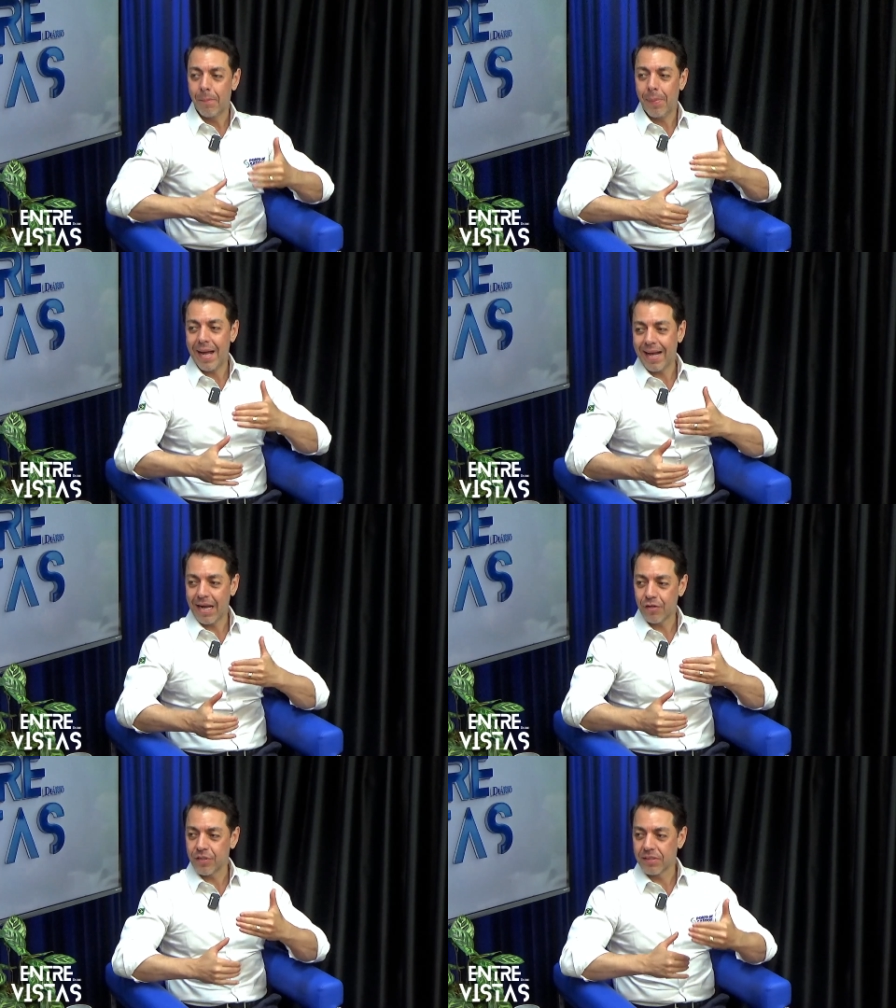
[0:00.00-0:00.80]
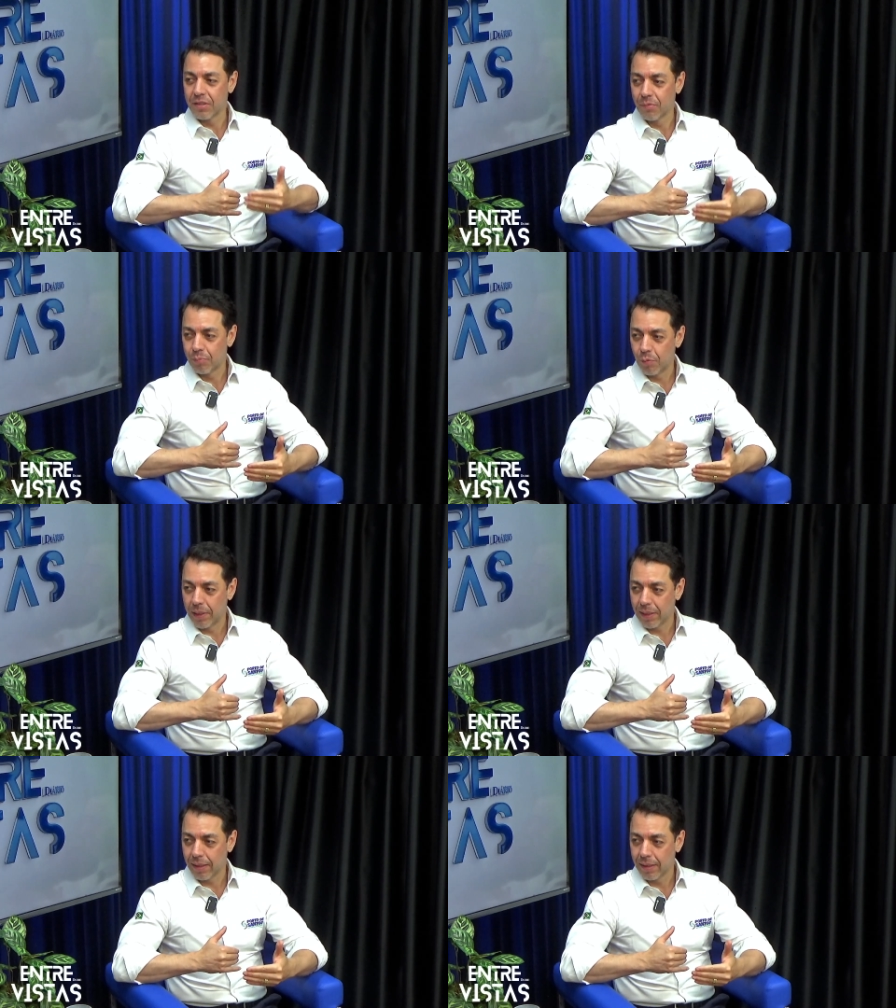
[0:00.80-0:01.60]
para a gestão
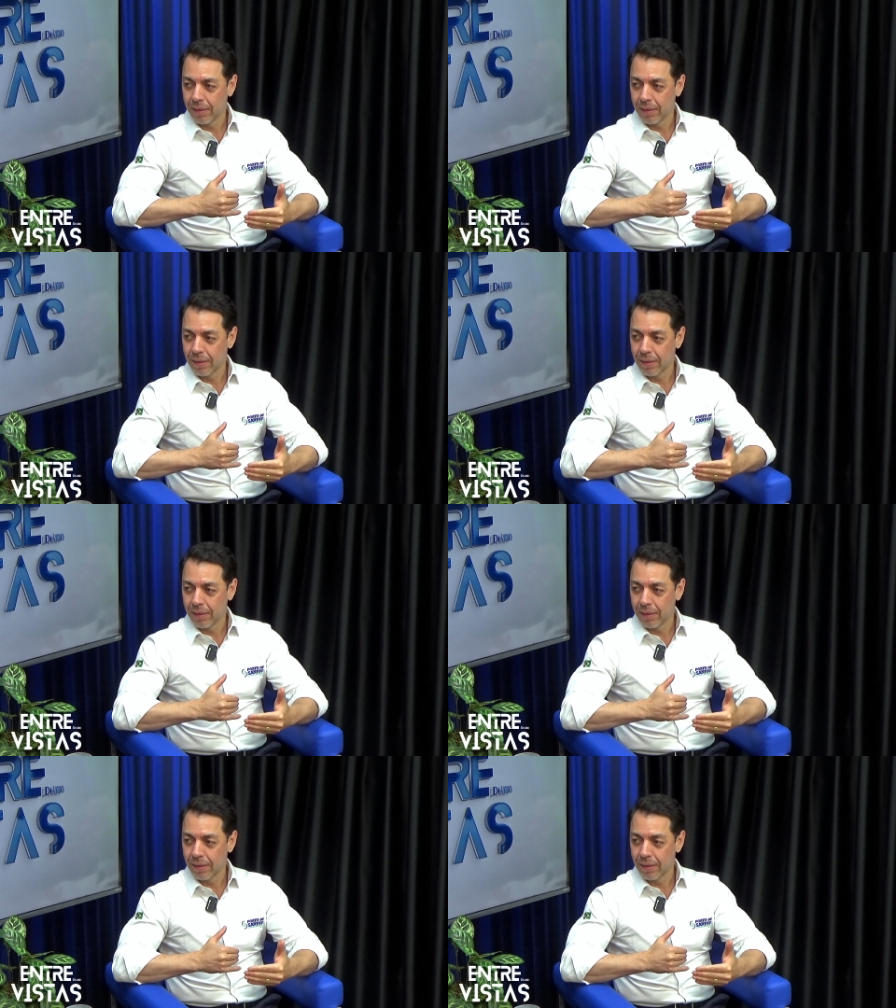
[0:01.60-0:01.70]
pública.